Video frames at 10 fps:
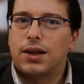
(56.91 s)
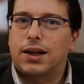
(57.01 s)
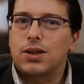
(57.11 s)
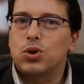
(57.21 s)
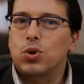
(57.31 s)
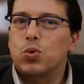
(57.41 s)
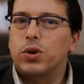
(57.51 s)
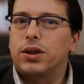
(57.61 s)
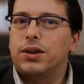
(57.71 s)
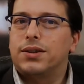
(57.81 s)
Nel caso in
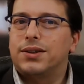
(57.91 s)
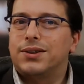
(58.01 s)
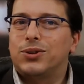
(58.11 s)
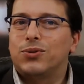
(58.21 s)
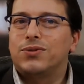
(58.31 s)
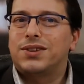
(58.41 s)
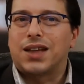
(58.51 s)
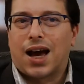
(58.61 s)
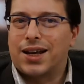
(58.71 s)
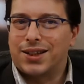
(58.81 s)
cui eh, non
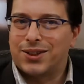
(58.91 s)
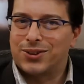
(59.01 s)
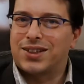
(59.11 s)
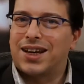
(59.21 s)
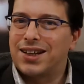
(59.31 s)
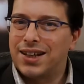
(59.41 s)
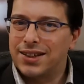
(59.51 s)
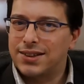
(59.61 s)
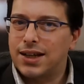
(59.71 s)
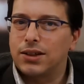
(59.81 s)
sai cos'è il
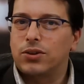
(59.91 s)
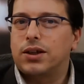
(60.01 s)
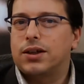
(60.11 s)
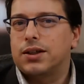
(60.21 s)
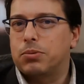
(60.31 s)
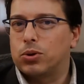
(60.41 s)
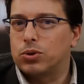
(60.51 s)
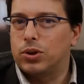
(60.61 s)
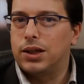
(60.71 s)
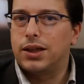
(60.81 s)
Gastradon,
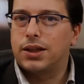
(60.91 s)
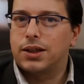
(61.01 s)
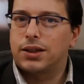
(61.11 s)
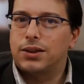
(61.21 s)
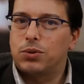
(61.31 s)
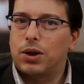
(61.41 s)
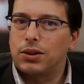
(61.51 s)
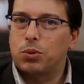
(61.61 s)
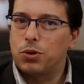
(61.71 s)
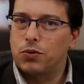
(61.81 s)
riporto il link di un
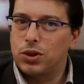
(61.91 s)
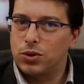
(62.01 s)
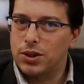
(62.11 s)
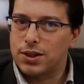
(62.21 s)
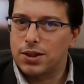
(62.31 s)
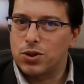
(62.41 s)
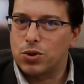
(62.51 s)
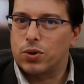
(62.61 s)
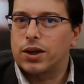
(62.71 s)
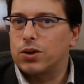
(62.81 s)
altro mio video in
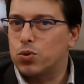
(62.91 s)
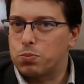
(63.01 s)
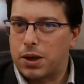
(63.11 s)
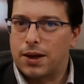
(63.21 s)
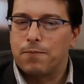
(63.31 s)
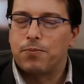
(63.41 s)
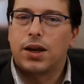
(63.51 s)
descrizione che lo spiega.